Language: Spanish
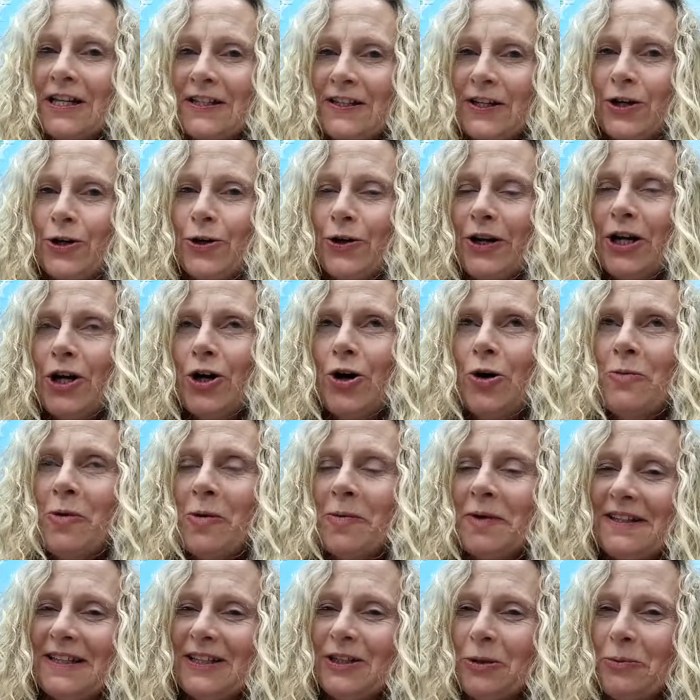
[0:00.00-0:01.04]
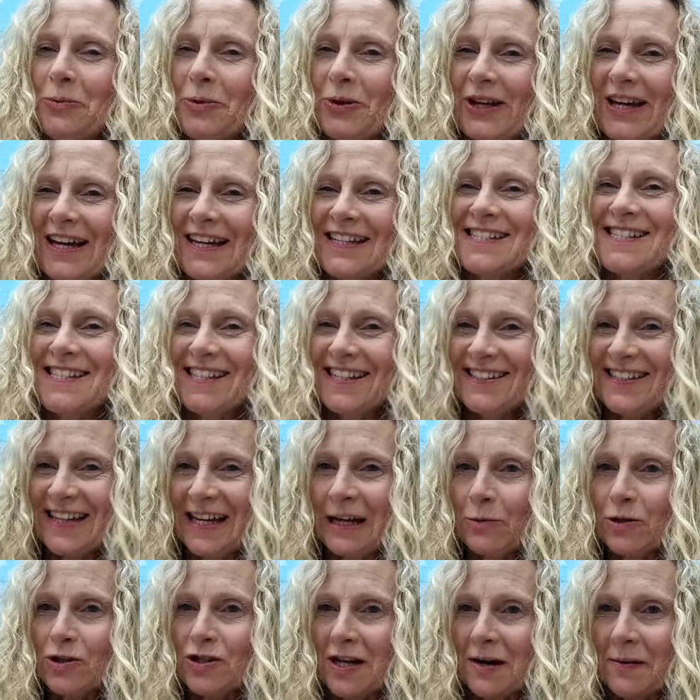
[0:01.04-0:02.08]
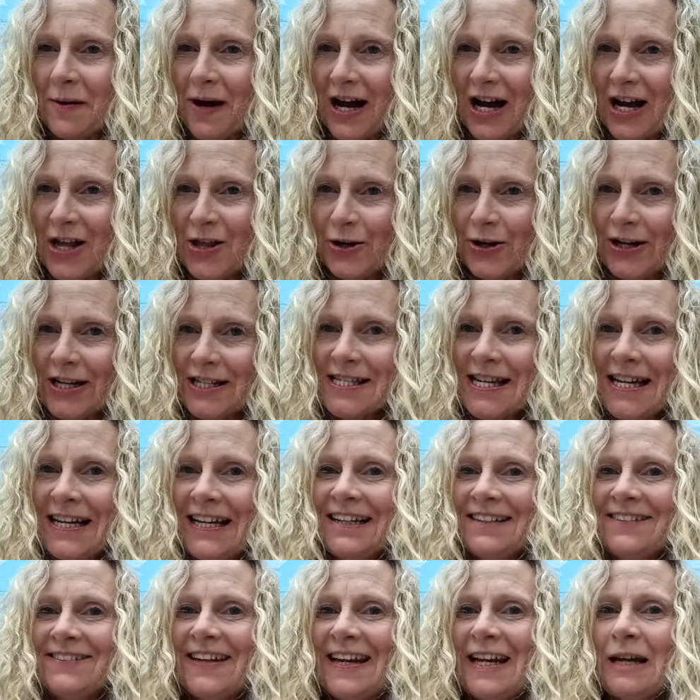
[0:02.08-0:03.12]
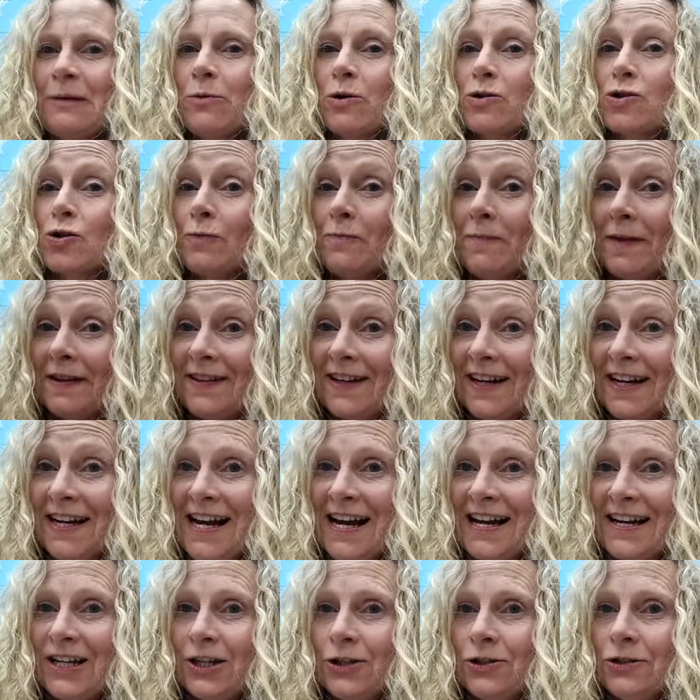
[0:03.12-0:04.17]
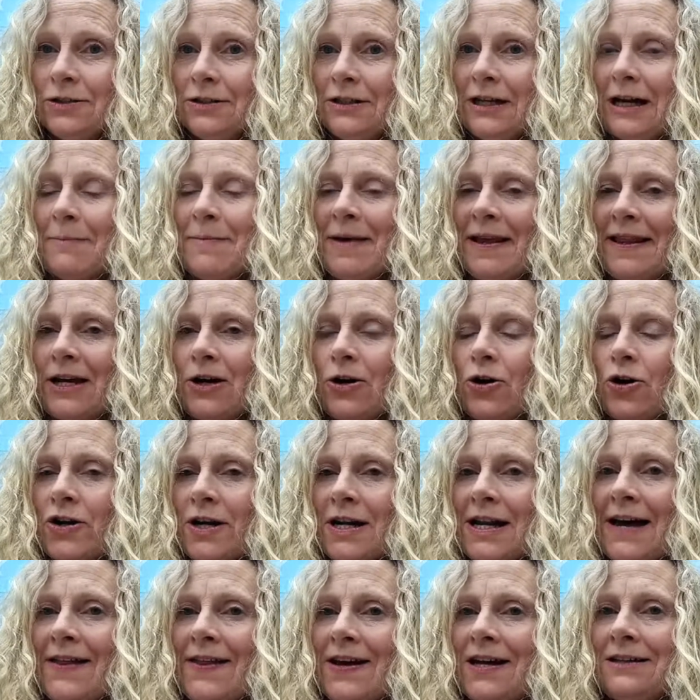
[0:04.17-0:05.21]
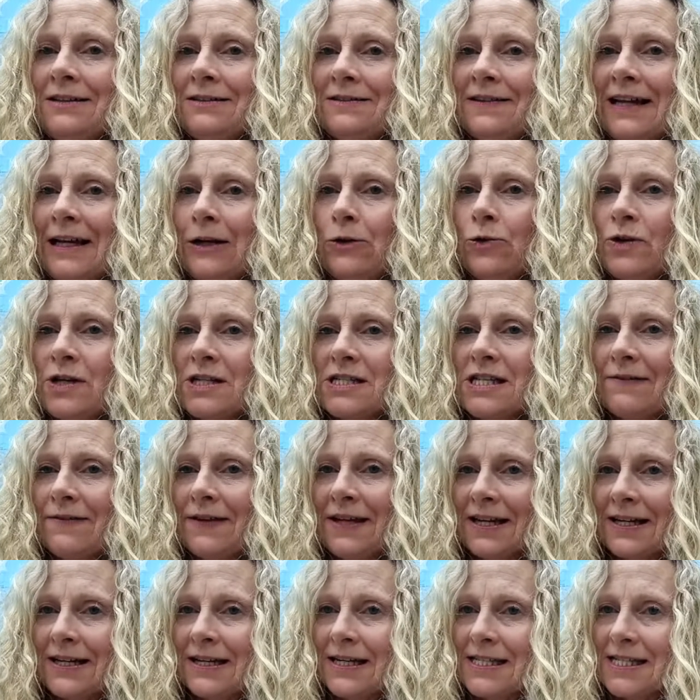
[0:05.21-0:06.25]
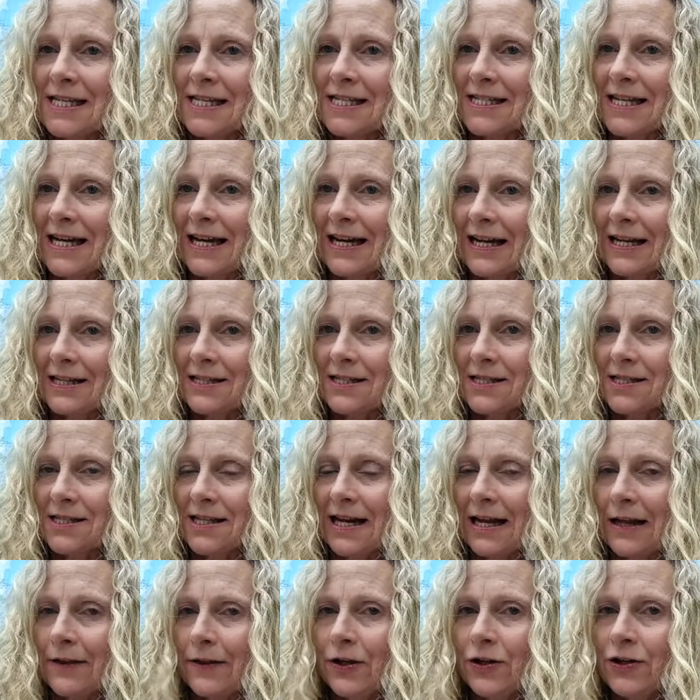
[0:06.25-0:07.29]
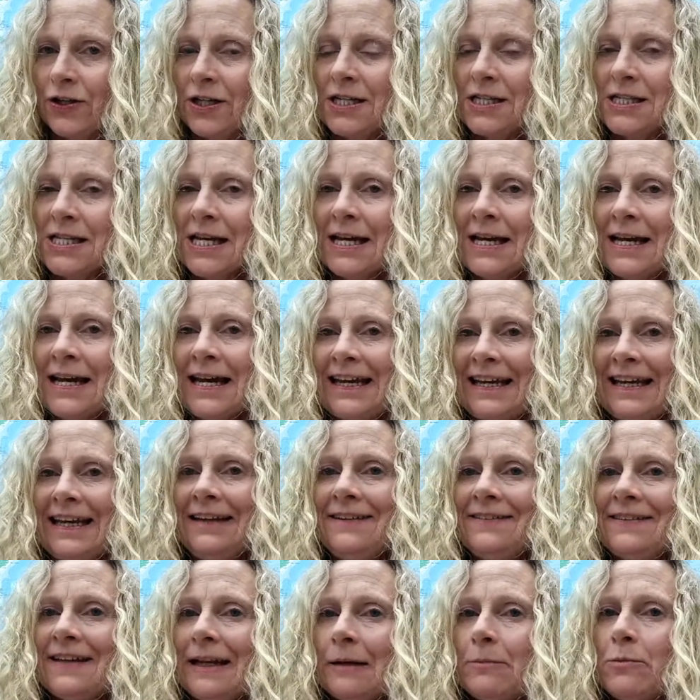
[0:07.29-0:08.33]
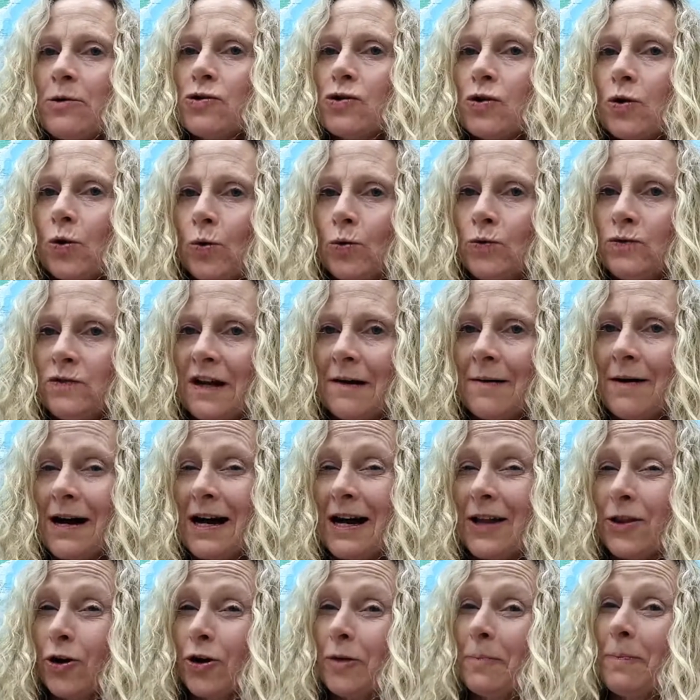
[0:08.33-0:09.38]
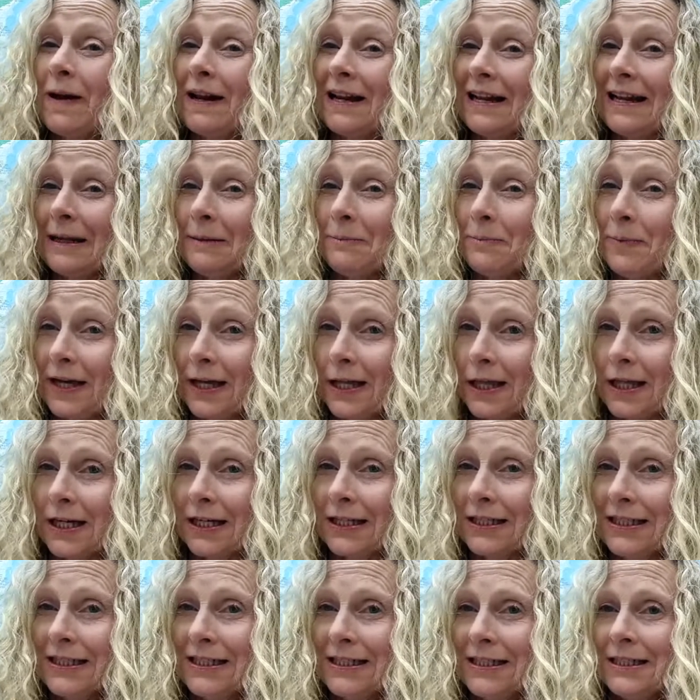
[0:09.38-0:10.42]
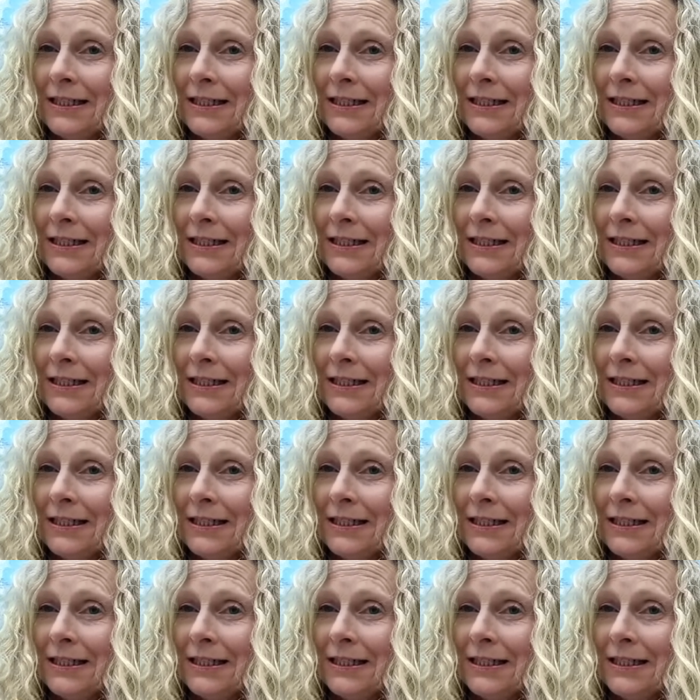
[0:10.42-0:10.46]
que te corrijo un momentito porque sí tenemos trabajadores. Tenemos un veterinario a media jornada, de lunes a viernes están las instalaciones, y tenemos un trabajador para limpieza.